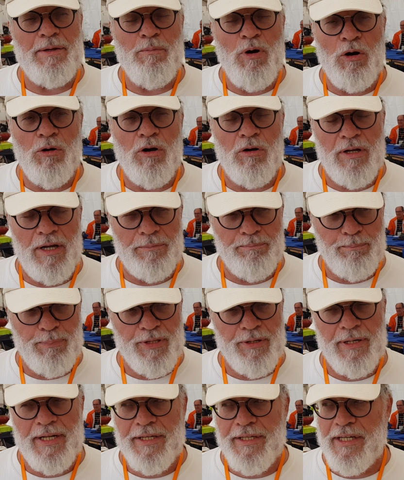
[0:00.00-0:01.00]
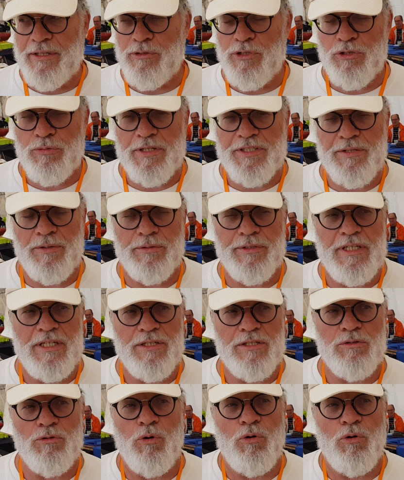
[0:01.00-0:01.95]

est mort pendant la guerre de 70,